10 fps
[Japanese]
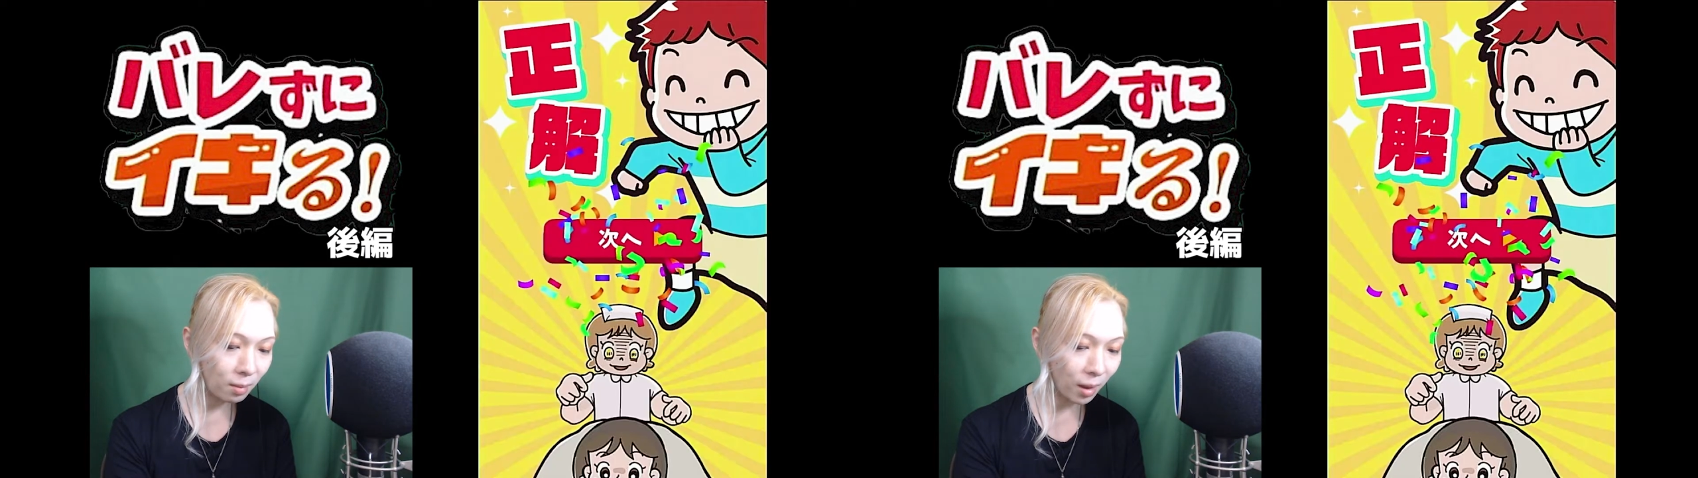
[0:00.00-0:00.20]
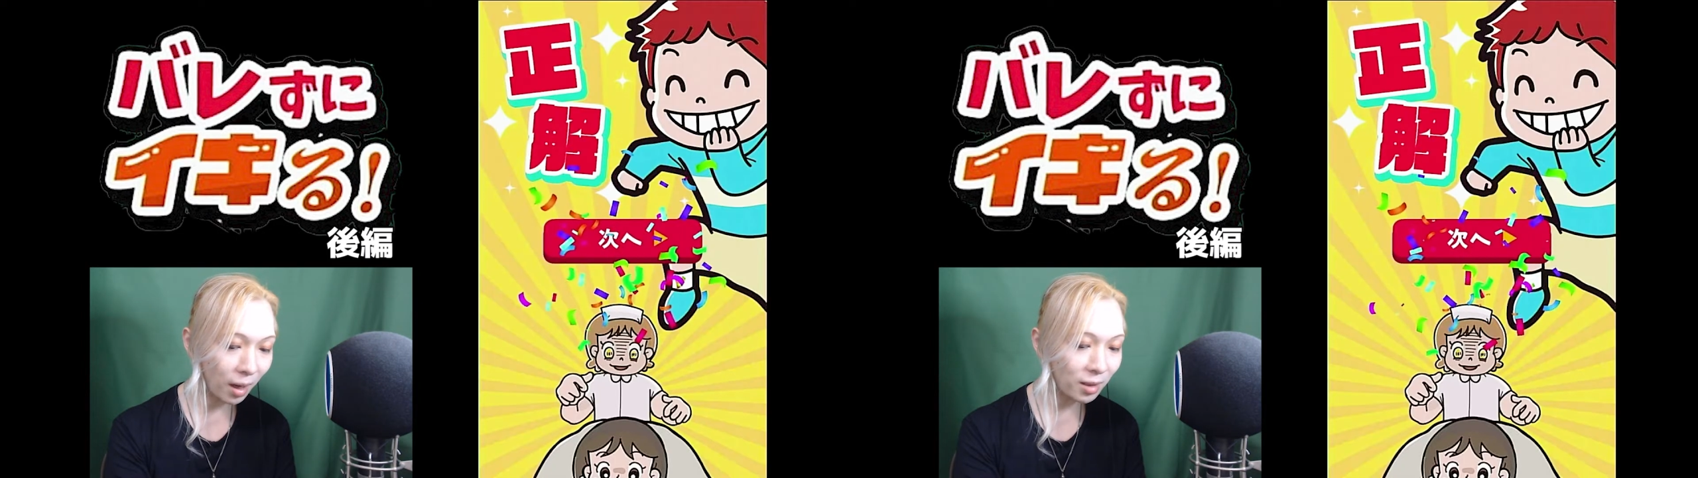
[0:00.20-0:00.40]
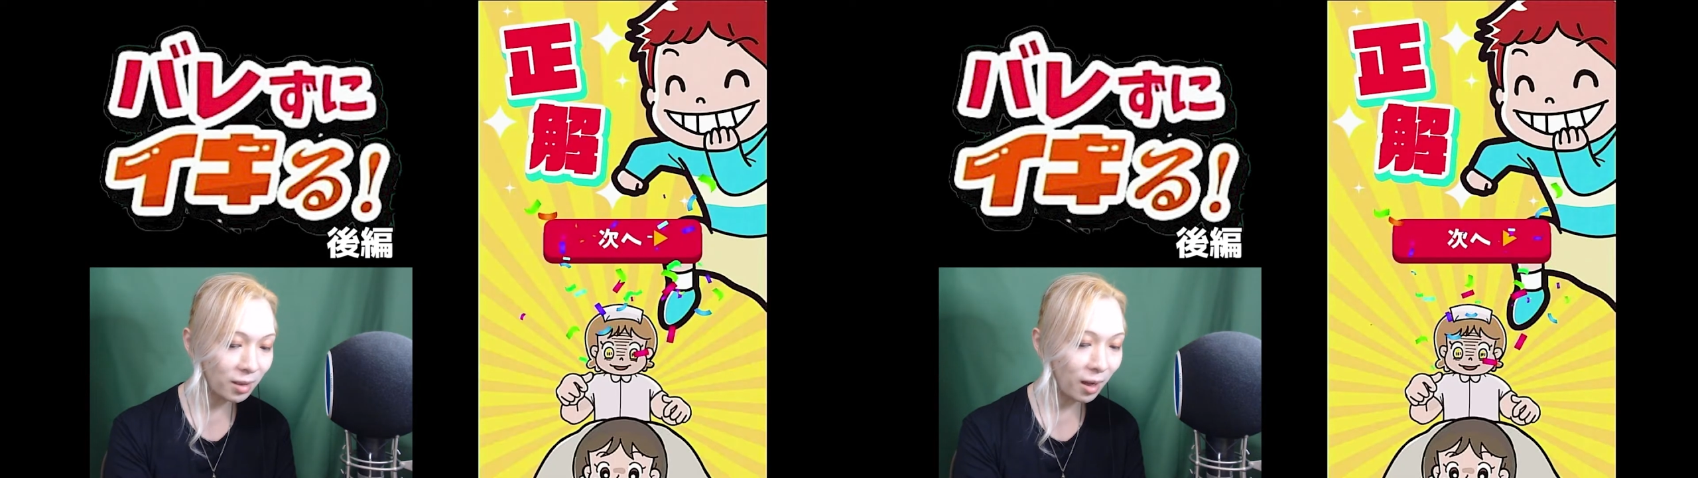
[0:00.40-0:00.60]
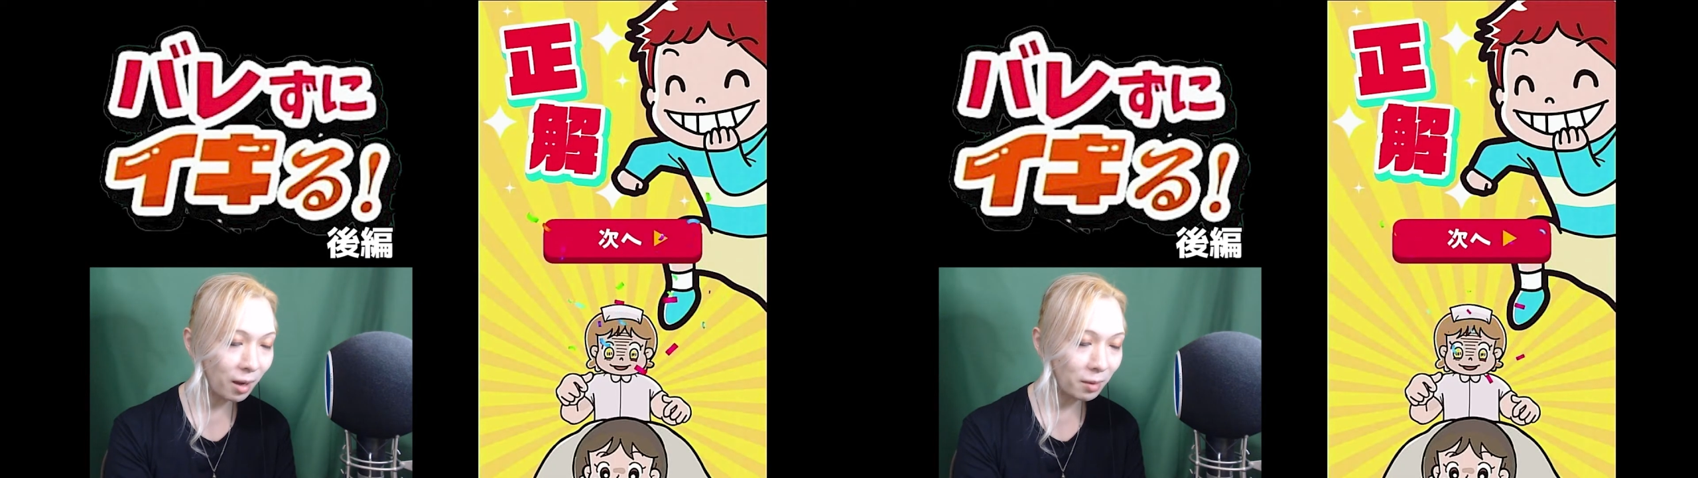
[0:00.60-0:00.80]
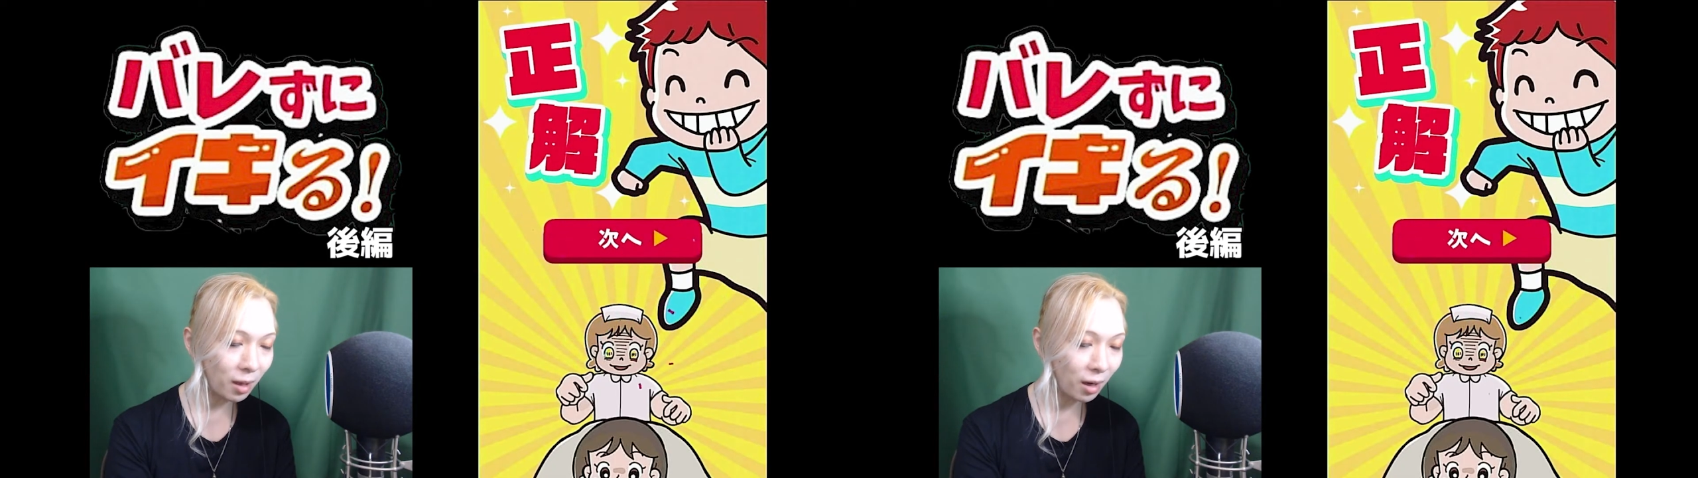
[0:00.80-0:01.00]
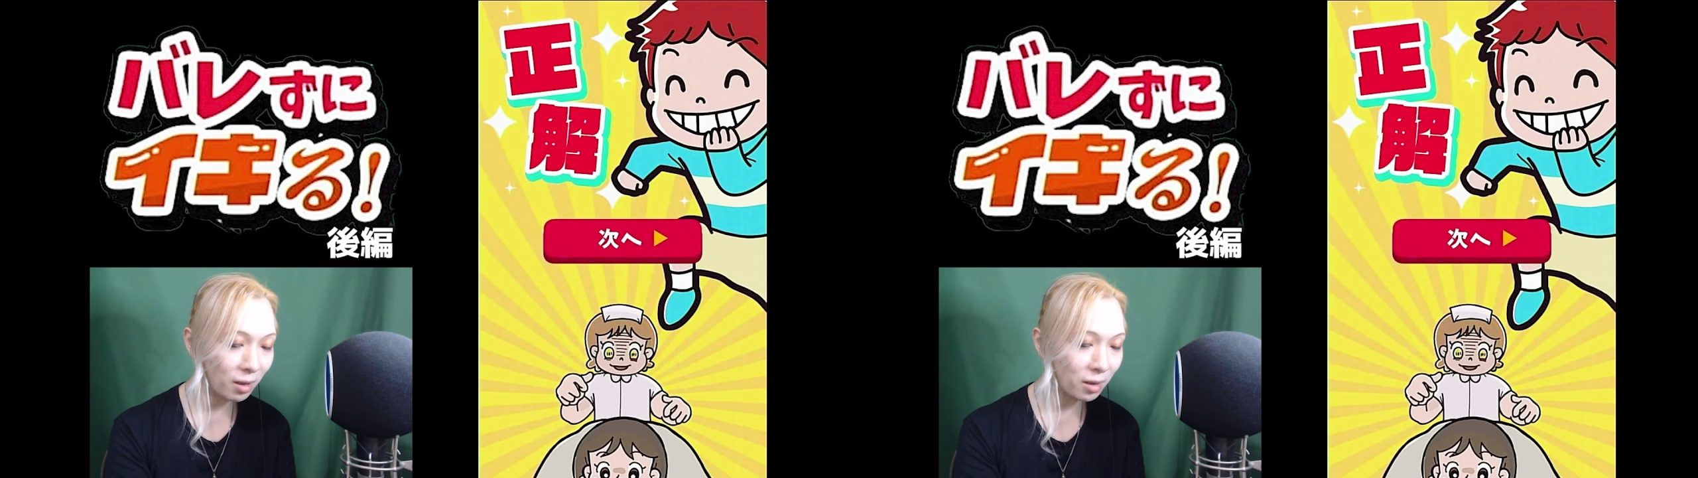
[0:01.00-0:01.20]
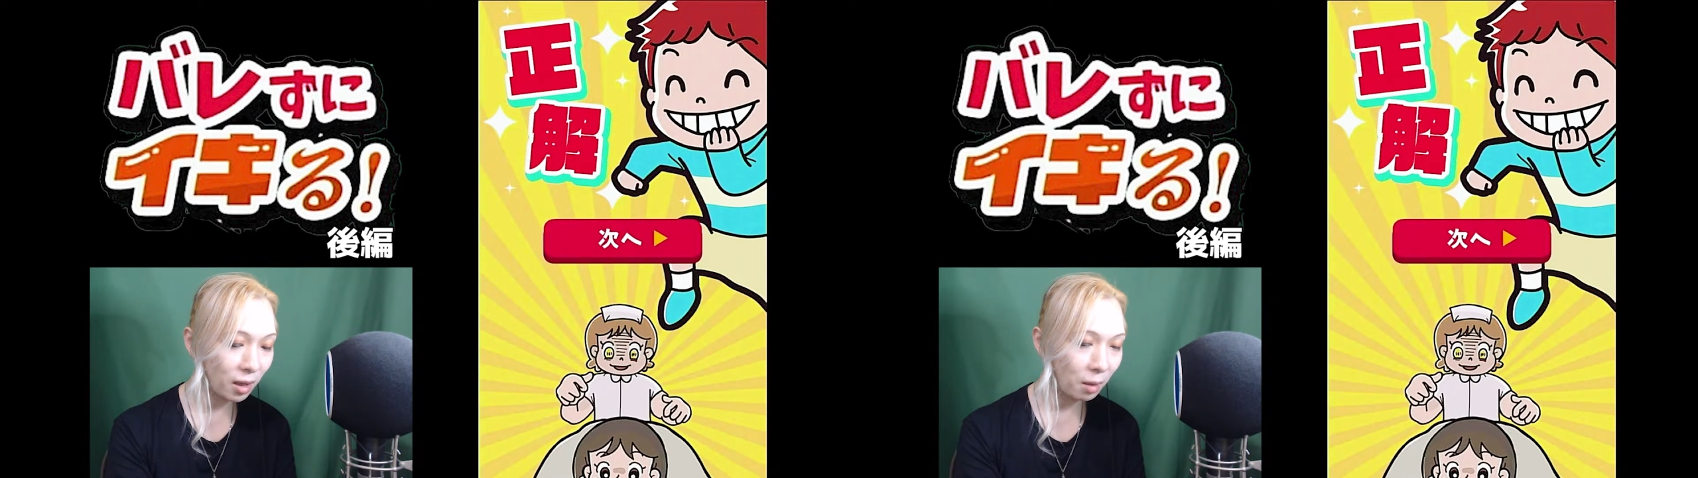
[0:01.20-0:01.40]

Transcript: 火事だーみたいな感じで、